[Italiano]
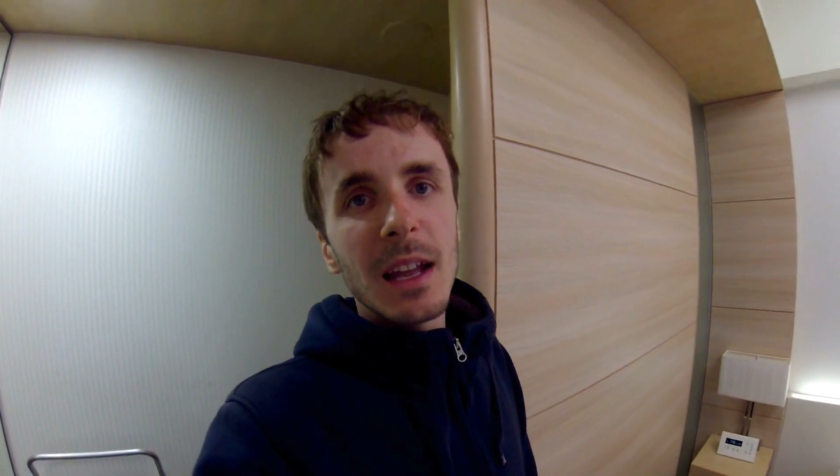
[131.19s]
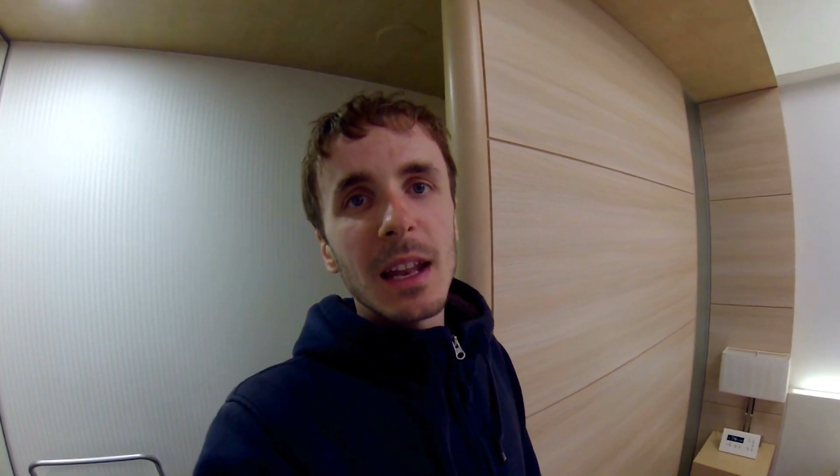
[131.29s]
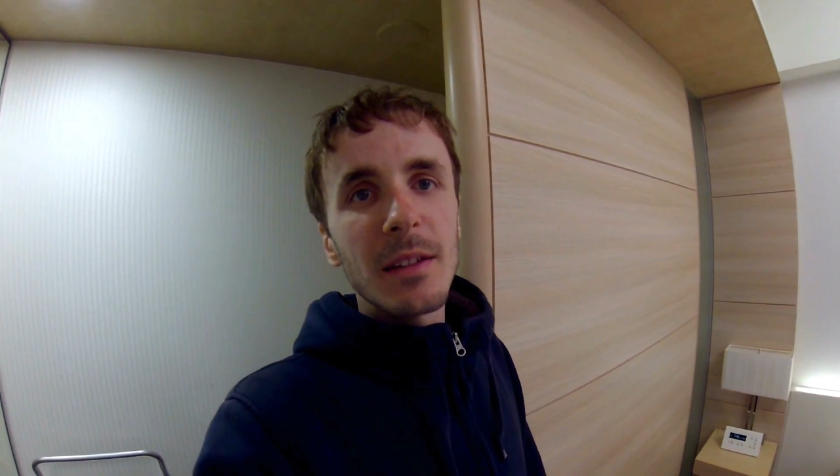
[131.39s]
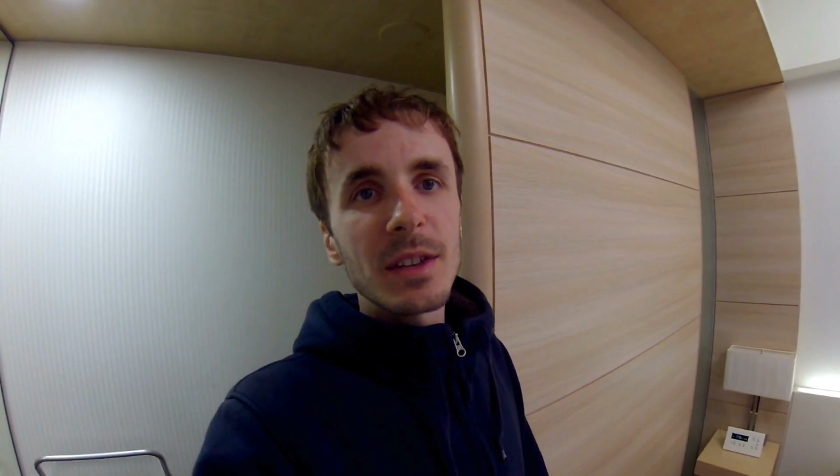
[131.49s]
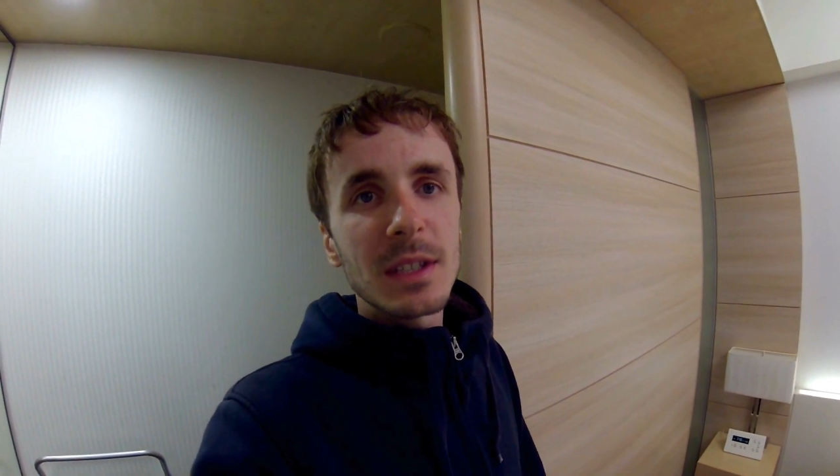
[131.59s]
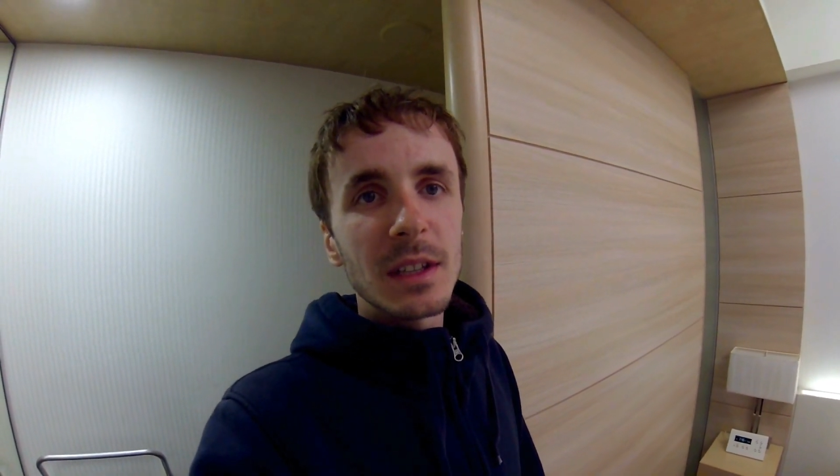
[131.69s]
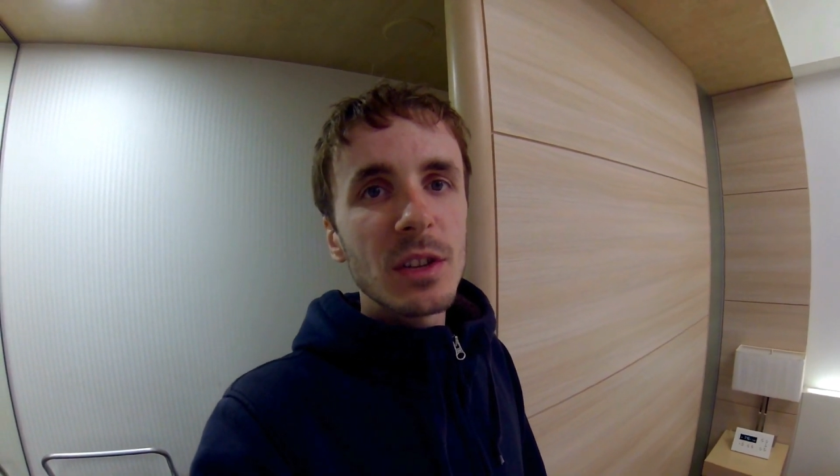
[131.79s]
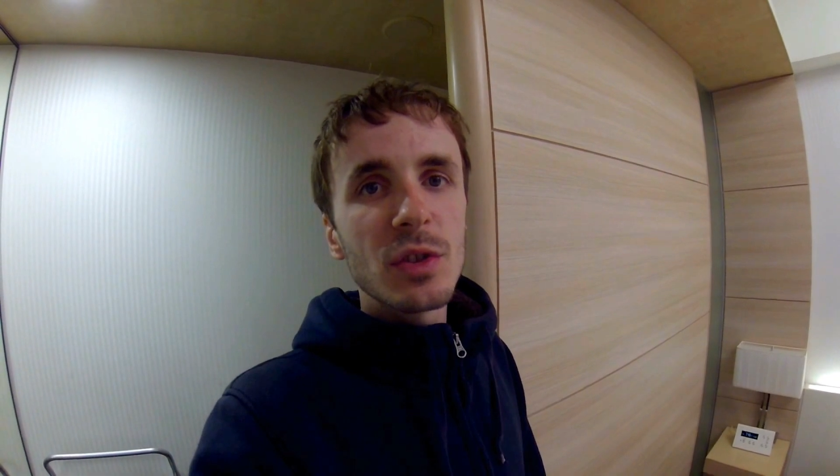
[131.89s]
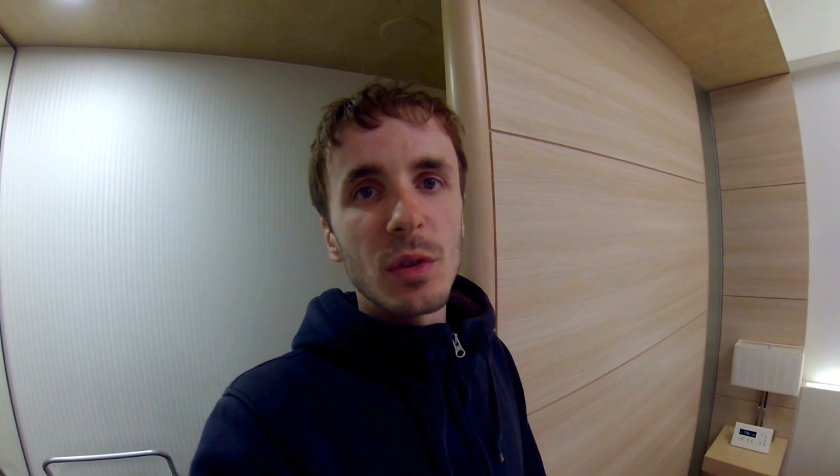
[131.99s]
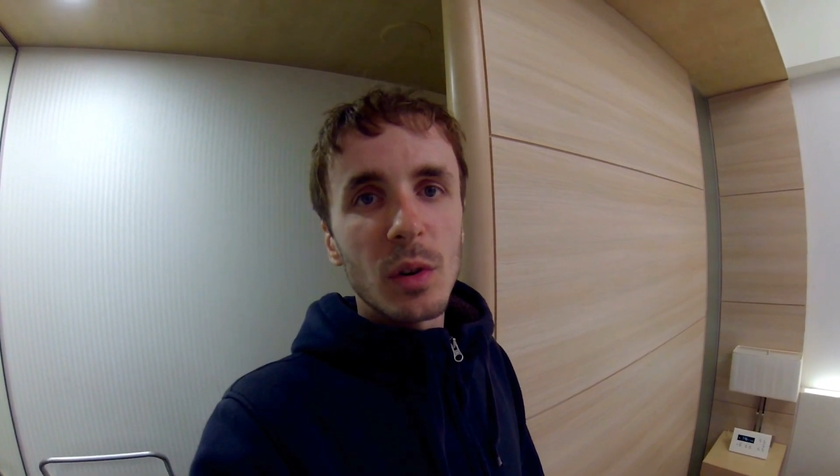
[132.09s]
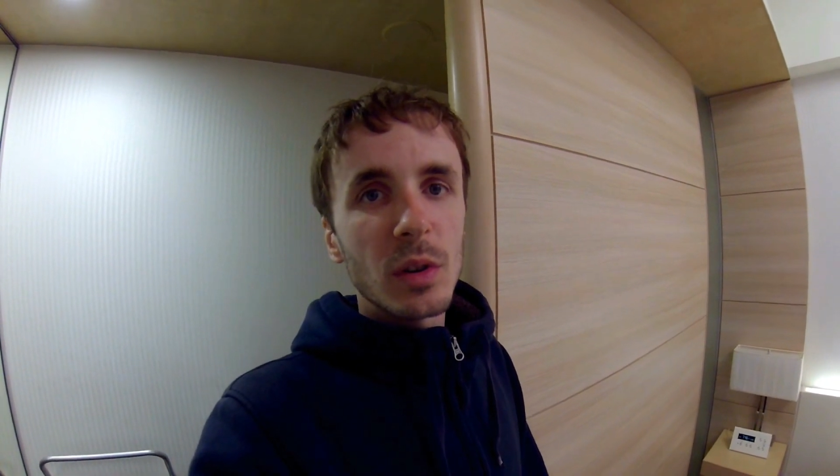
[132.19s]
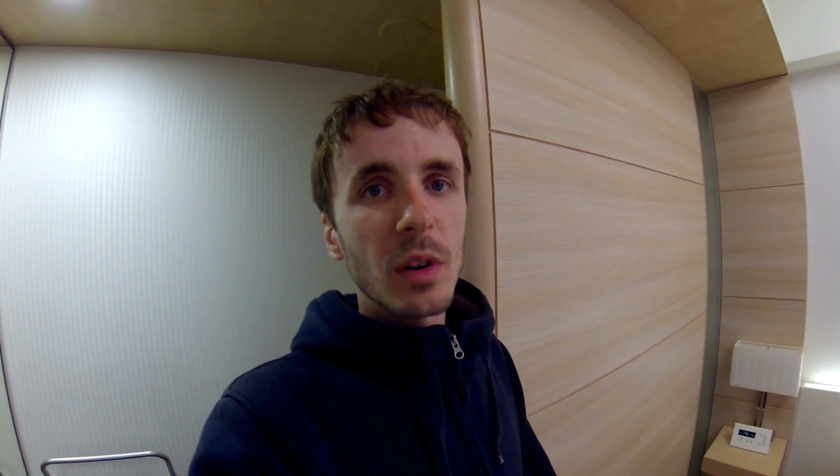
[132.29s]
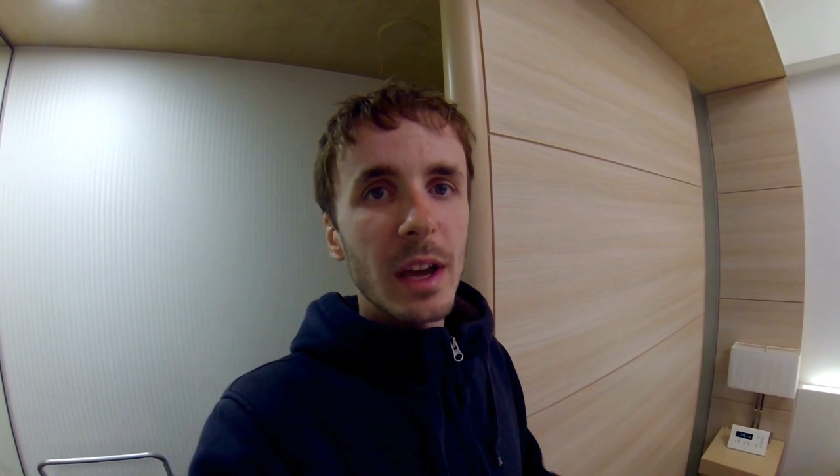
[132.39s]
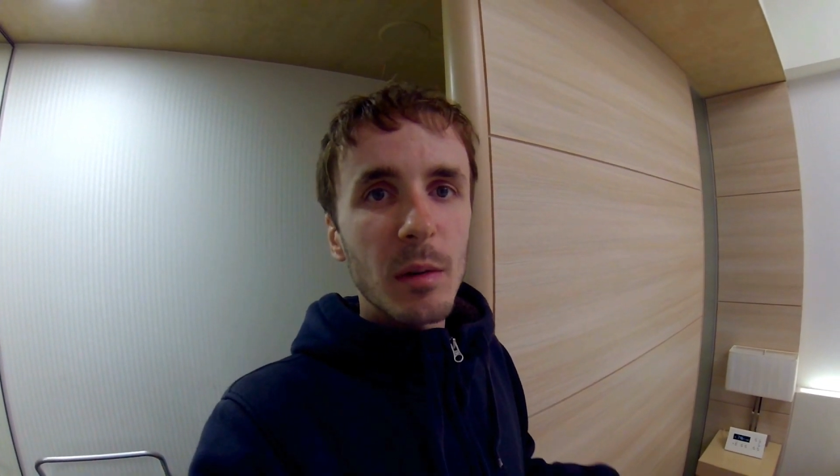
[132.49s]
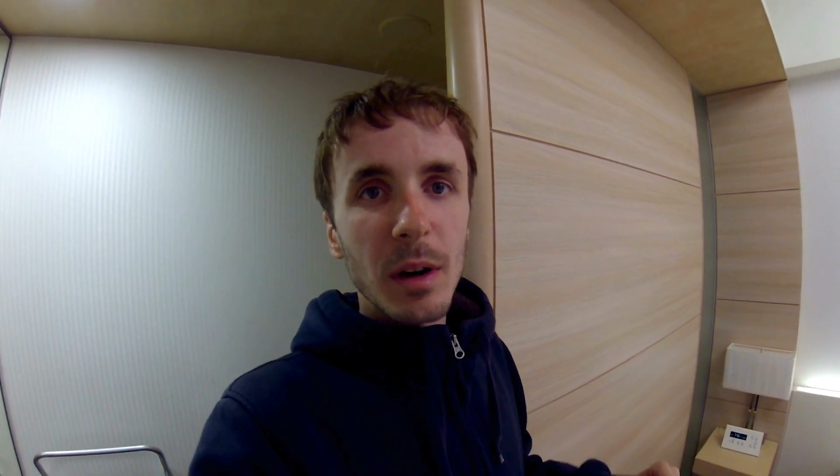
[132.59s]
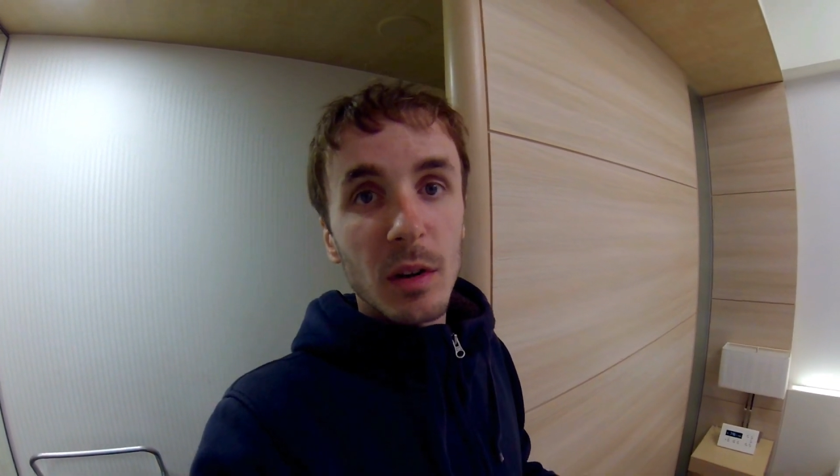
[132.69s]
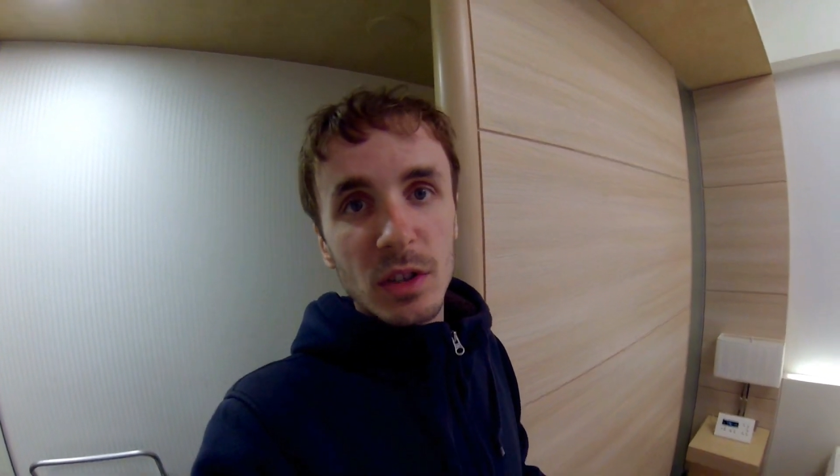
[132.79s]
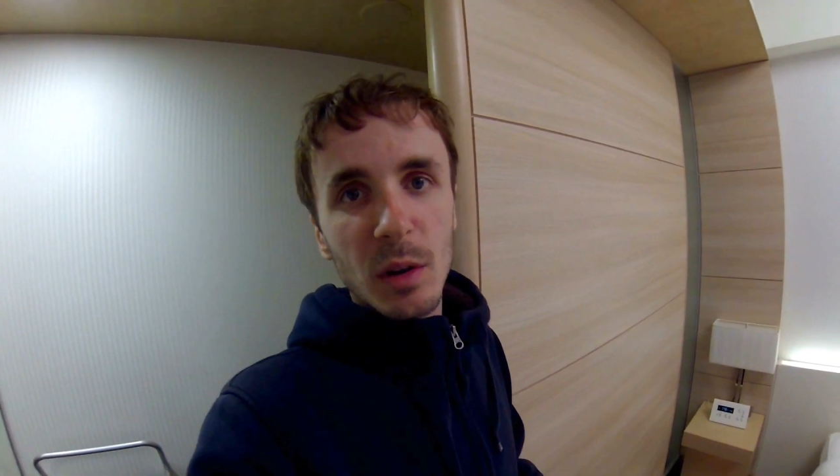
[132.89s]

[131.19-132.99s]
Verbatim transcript: la vista di giorno e qualcosa